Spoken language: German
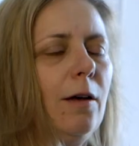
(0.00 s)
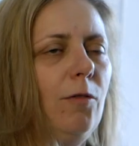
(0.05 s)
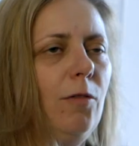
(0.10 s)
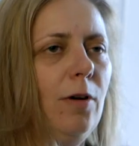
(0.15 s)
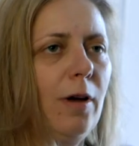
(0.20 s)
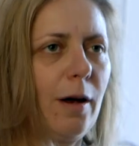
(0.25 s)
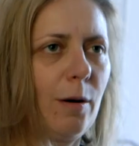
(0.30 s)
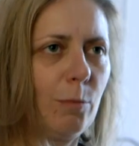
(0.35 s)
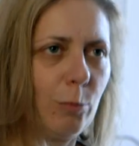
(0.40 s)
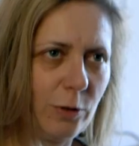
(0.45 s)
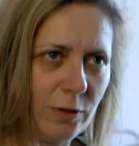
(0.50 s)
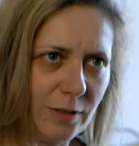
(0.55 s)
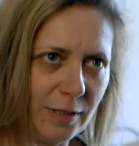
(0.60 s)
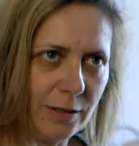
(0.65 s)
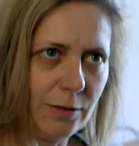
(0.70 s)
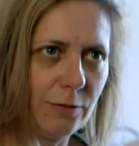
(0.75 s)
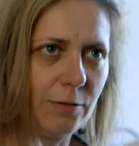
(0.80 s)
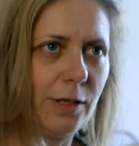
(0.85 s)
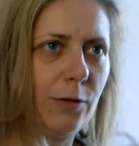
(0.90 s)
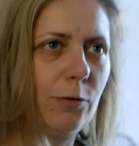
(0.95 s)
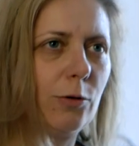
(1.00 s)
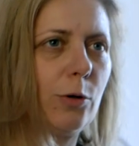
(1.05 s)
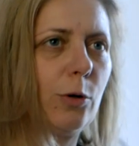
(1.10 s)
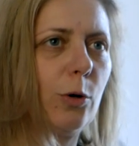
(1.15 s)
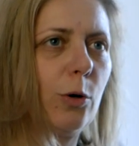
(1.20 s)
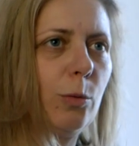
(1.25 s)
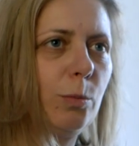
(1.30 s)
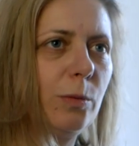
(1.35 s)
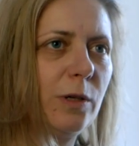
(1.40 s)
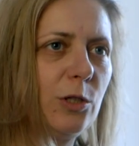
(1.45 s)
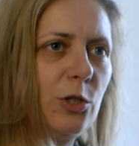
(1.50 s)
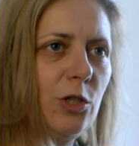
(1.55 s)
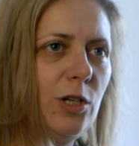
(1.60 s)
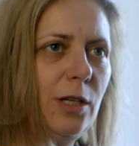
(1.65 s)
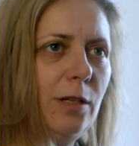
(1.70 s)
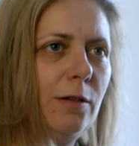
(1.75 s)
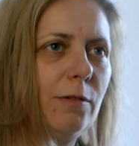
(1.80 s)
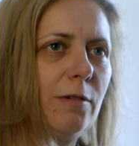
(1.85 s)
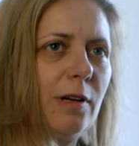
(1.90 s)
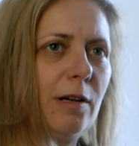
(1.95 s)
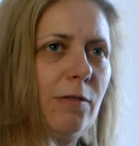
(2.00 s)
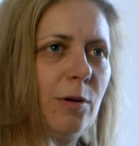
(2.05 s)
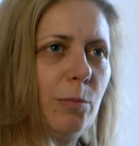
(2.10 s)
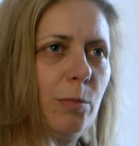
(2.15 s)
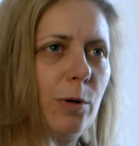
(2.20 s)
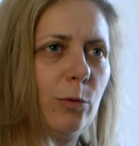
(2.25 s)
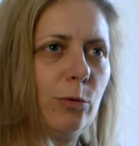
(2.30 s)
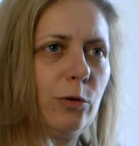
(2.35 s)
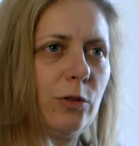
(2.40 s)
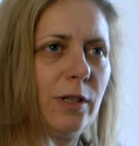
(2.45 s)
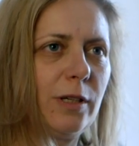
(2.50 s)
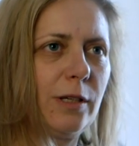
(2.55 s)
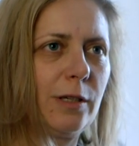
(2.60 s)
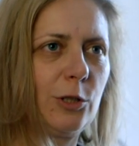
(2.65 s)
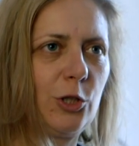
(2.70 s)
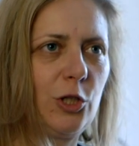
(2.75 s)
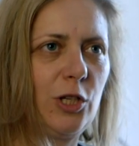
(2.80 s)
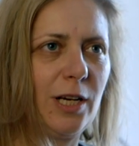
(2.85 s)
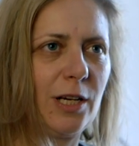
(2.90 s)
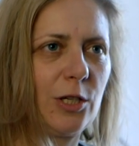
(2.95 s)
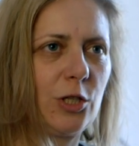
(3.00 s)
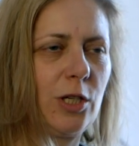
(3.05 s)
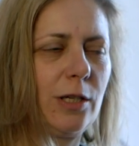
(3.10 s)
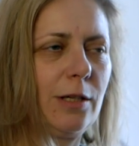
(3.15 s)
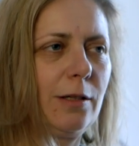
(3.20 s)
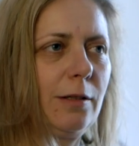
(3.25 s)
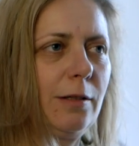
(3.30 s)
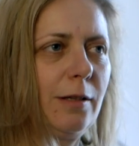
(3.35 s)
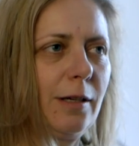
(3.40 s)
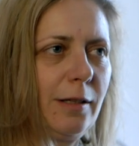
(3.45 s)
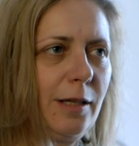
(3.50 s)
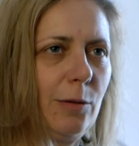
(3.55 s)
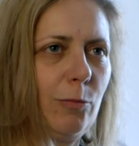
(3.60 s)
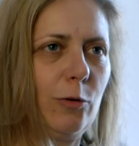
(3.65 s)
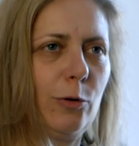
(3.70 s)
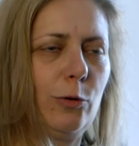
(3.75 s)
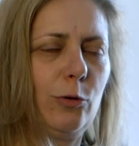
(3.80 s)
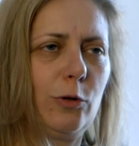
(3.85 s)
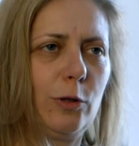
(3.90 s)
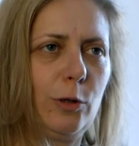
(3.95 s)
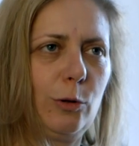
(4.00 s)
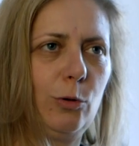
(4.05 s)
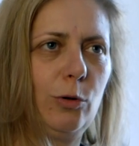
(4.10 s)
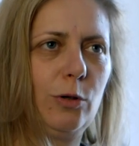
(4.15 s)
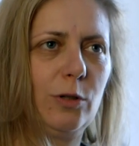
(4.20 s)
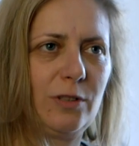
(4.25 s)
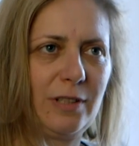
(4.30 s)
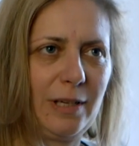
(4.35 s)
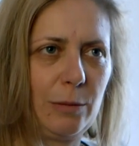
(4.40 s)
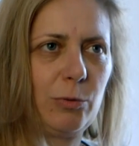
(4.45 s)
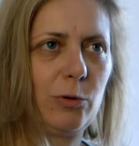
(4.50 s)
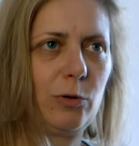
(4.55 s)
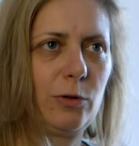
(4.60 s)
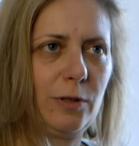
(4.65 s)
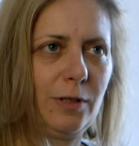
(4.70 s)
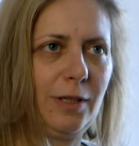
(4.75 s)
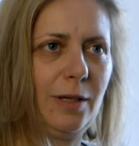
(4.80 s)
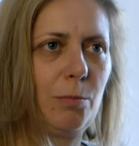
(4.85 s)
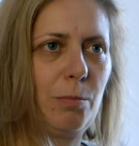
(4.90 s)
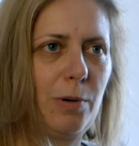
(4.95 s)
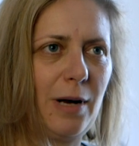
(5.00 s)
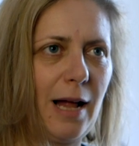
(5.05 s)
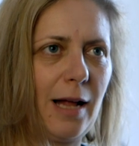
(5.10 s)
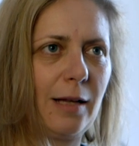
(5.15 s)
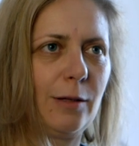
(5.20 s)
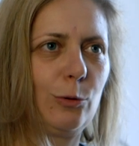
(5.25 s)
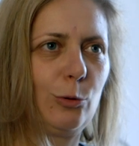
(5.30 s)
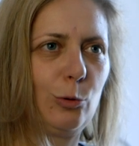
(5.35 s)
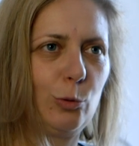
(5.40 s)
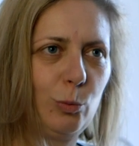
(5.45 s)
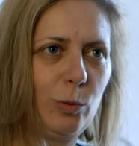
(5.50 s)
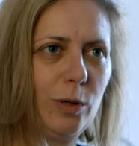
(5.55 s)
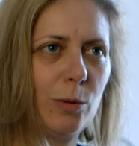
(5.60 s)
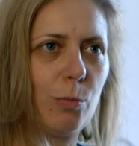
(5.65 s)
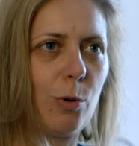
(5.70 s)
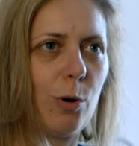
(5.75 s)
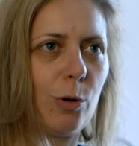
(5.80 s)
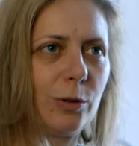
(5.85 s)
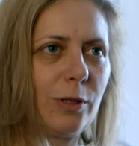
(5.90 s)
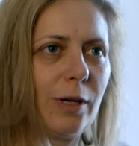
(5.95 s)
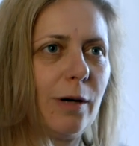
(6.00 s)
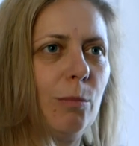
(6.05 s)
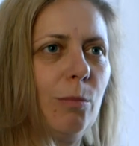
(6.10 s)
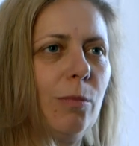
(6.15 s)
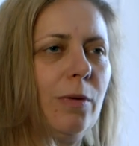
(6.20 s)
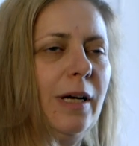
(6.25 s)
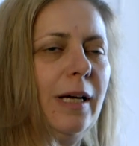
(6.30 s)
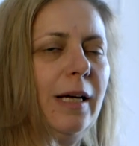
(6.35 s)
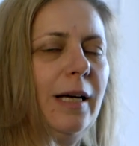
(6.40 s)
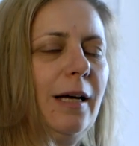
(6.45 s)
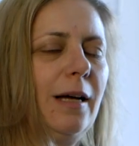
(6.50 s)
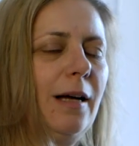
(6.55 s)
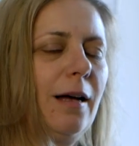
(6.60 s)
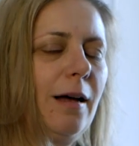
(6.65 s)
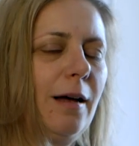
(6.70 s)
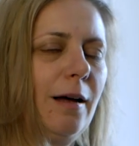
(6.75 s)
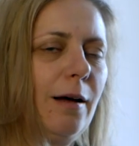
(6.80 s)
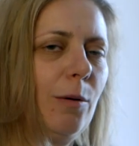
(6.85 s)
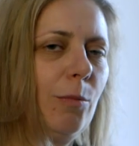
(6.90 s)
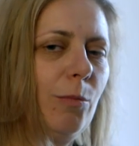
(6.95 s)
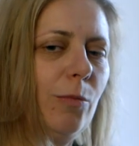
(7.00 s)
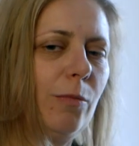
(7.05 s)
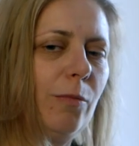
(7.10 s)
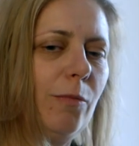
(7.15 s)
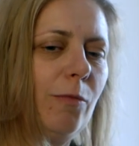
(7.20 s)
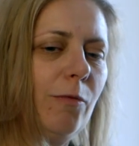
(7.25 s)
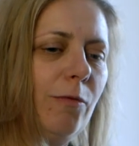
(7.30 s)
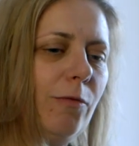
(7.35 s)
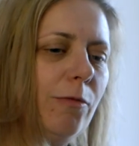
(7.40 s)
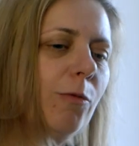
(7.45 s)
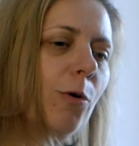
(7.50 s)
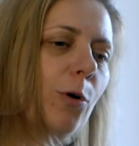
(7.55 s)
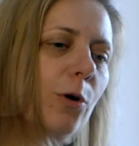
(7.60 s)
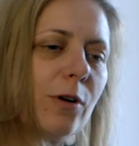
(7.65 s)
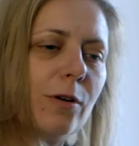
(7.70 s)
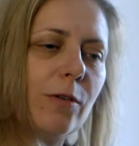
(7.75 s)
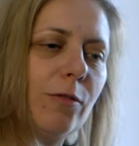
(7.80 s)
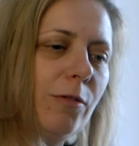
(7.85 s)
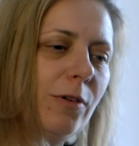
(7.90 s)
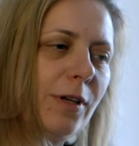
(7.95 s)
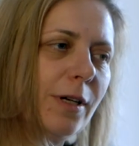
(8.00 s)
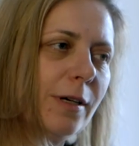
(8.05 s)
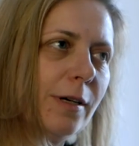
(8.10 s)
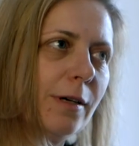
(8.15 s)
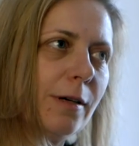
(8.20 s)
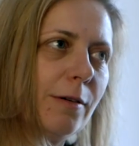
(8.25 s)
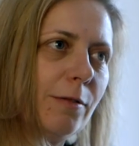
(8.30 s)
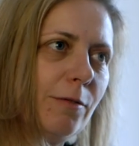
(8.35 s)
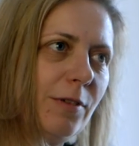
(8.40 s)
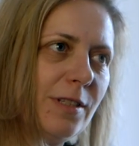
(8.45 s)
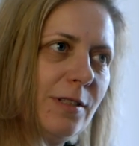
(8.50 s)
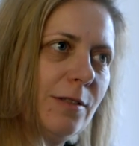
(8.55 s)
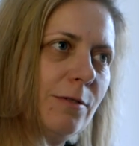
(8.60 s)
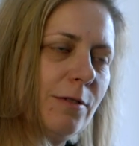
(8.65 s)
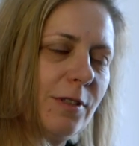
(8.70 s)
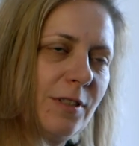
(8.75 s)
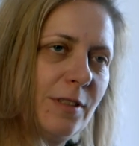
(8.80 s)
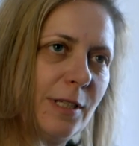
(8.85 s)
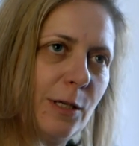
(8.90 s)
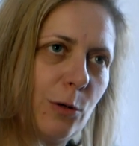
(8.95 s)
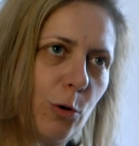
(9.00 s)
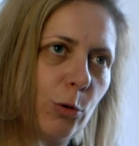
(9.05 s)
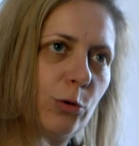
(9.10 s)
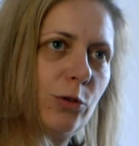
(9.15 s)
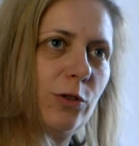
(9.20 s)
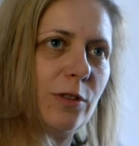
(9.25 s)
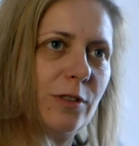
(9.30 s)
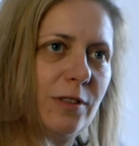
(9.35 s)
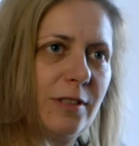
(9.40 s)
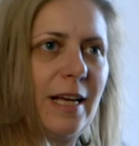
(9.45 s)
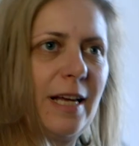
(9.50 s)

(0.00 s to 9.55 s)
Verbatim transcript: Wir haben uns deswegen für Gröben entschieden, weil wir bei unserer Recherche, nachdem wir unsere Küche selbst geplant und umgebaut haben, ähm, wollten wir wissen, was die Kosten